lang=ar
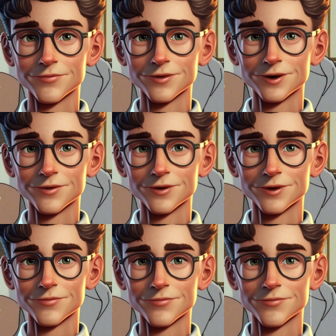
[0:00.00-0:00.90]
هي ما
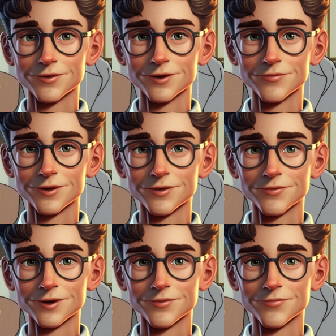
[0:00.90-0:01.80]
بين 8 ديال
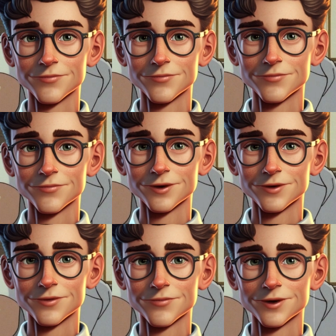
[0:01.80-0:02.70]
الليل حتى
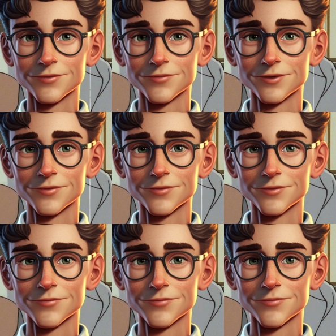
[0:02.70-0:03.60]
ل 11
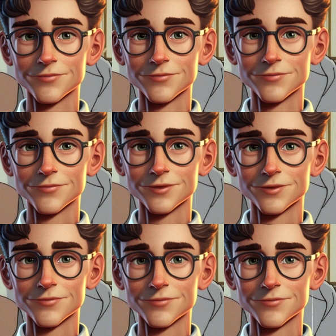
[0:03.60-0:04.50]
ديال
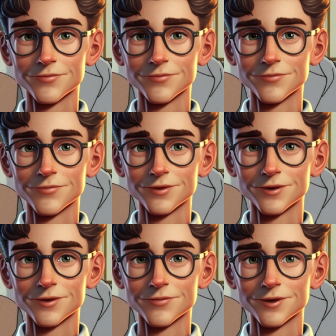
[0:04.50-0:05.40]
الليل
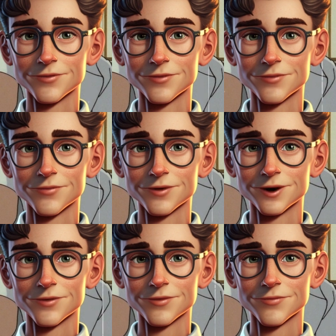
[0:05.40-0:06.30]
يعني ثلاثة
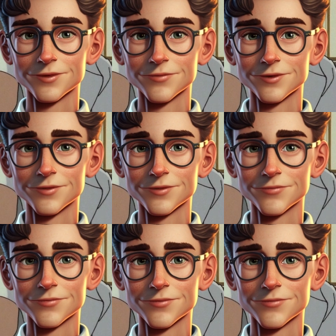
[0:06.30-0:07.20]
السوايع اللي كتكون
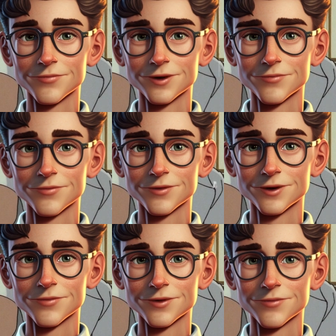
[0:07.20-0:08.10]
من
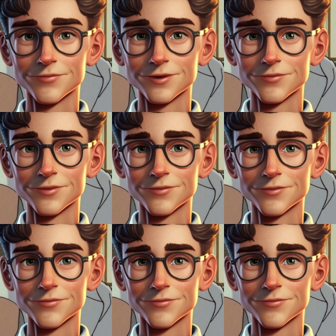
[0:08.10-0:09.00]
8 حتى 11 الليل